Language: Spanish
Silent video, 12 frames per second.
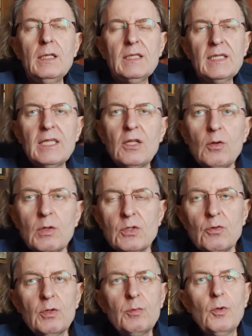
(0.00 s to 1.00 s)
Tratando a
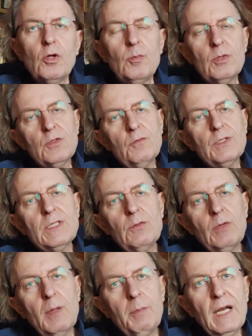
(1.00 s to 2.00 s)
nuestro cuerpo como si fuese
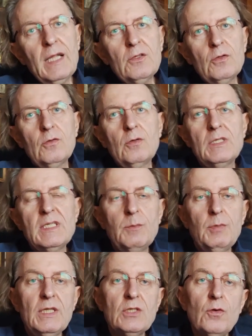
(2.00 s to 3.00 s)
un aparato, se
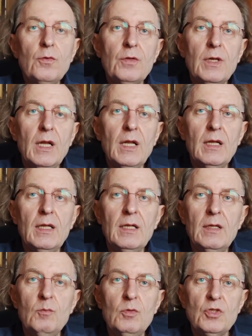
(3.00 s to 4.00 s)
pueden solucionar
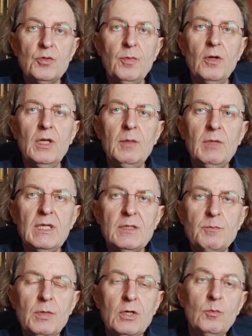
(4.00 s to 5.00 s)
eh, muchos problemas,
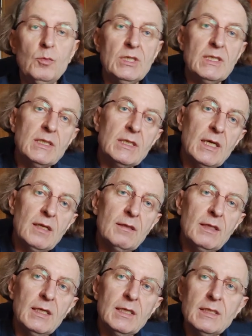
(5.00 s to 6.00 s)
pero muchas
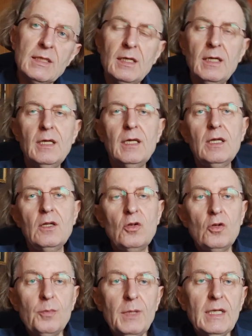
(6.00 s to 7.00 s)
desgracias
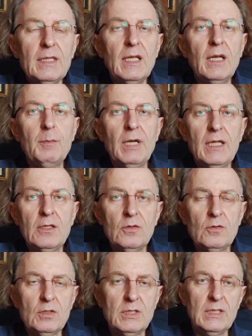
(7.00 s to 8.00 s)
no vienen del
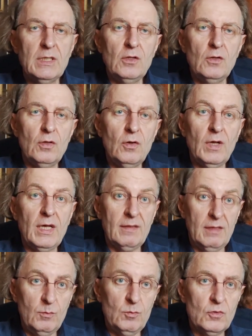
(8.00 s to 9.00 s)
aparato, sino de lo que
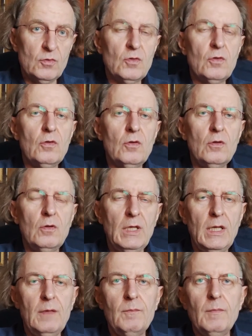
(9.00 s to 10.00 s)
hacemos con
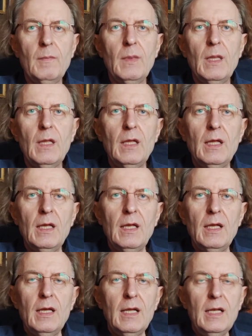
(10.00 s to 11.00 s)
él.
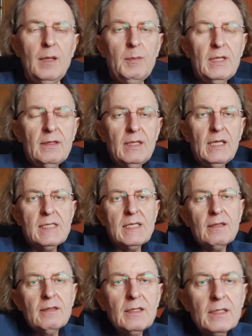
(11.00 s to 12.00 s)
La medicina se
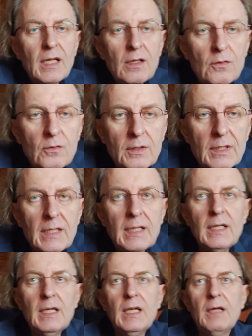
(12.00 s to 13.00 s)
ha centrado
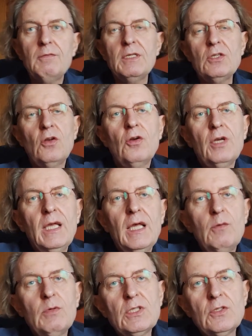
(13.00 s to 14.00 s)
en la fisiología
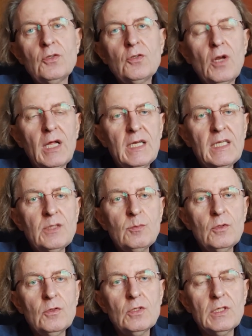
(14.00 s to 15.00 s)
de nuestros
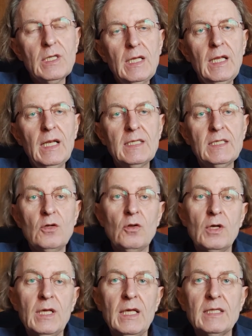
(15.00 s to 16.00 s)
organismos y la
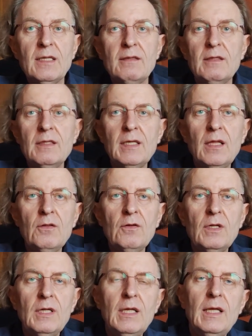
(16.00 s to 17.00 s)
psicología se ha centrado
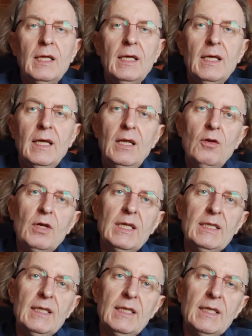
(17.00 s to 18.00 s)
en lo que
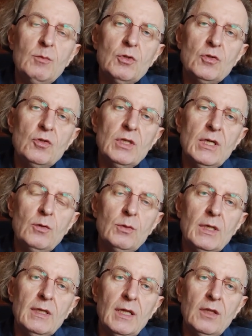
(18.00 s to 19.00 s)
intentamos conseguir
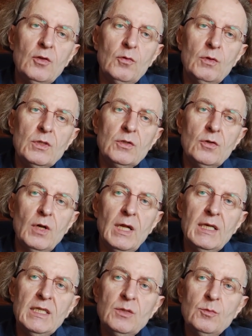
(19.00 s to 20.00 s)
utilizando nuestro
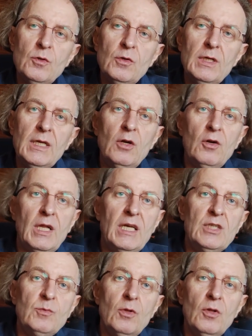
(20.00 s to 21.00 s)
organismo y el
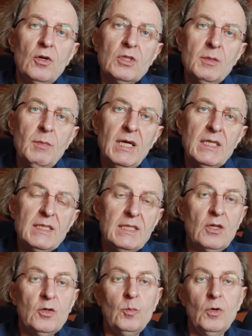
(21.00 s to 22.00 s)
organismo de los demás
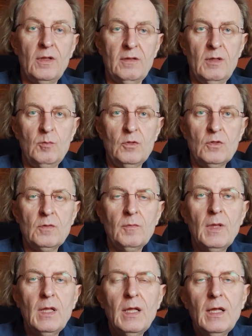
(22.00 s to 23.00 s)
y en cómo lo hacemos.
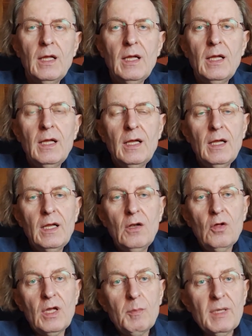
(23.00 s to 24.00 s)

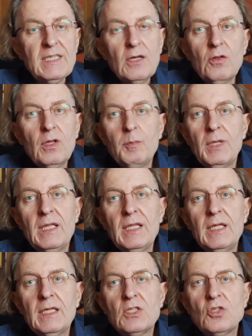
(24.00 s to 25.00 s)
Lo que pasa no
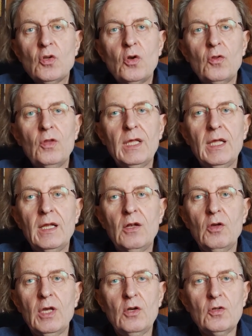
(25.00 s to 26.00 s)
depende solo de
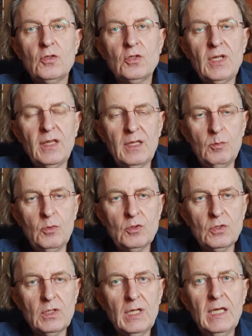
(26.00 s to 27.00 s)
lo que nosotros
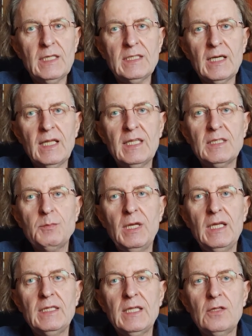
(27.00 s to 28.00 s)
hacemos. las desgracias
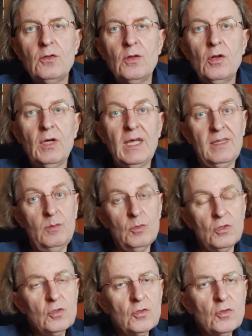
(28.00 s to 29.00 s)
vienen tanto de lo que
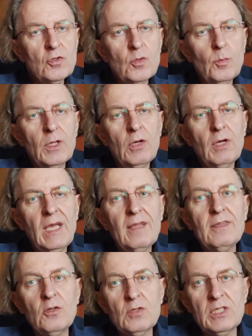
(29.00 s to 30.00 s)
hacemos nosotros como de lo que
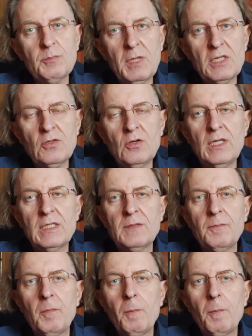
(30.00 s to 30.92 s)
hacen otras personas.